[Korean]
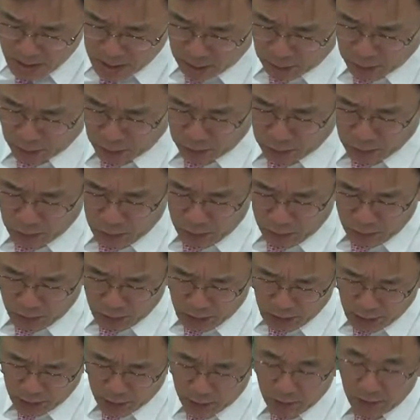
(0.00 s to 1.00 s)

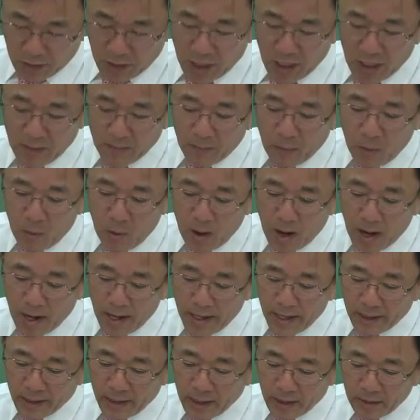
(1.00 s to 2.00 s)
두껑기 중에
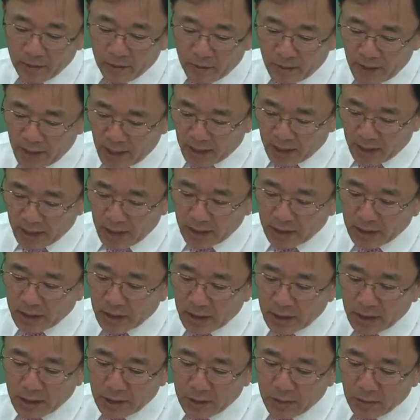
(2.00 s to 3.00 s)
포화액의 유량이
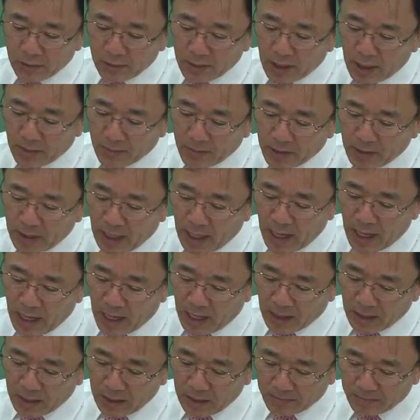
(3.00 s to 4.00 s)

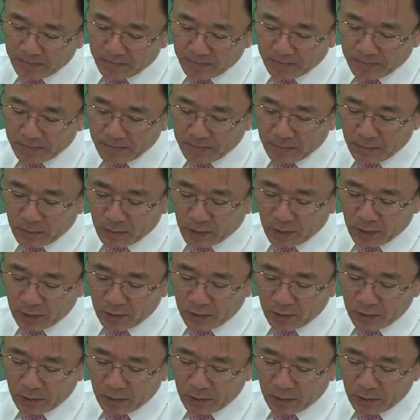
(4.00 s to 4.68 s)
7kg이다. 음?